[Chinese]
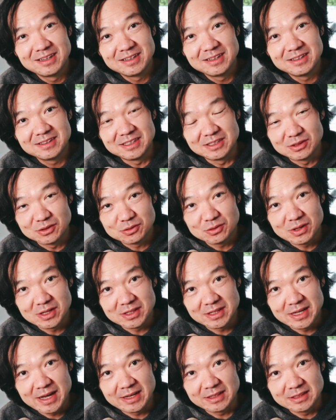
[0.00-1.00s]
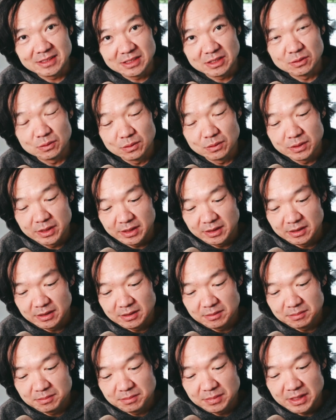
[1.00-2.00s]
你的状态一定会
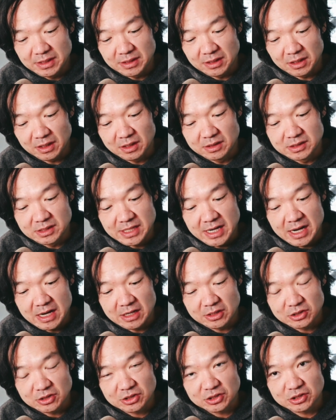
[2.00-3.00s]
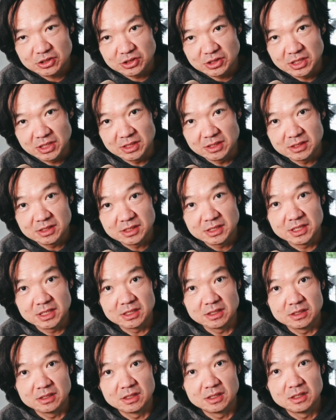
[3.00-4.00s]
变得更加适应这
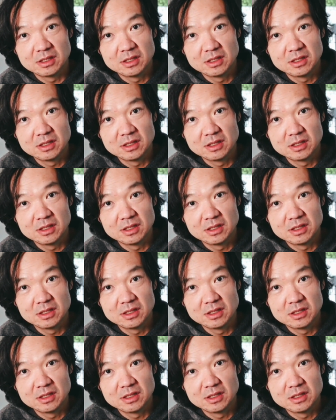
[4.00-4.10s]
个，